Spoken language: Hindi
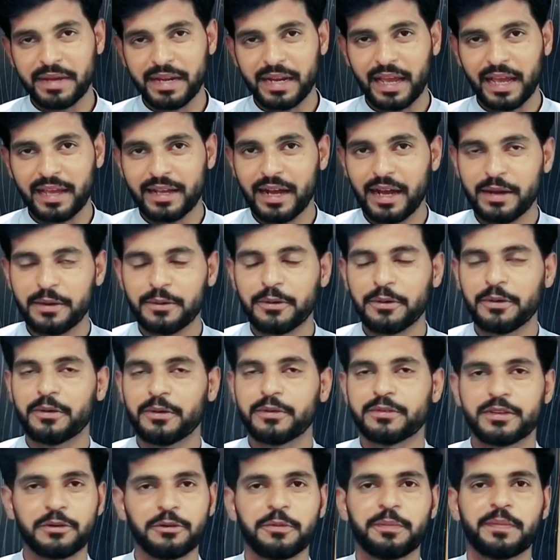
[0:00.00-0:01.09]
बेल आइकान को
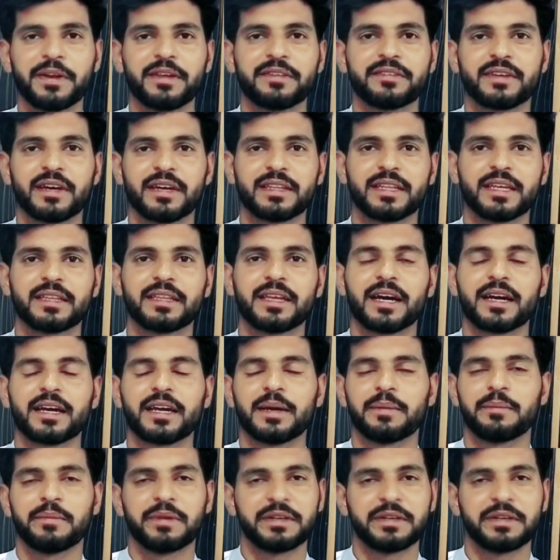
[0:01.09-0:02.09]
ज़रूर प्रेस कर दें ताकि हम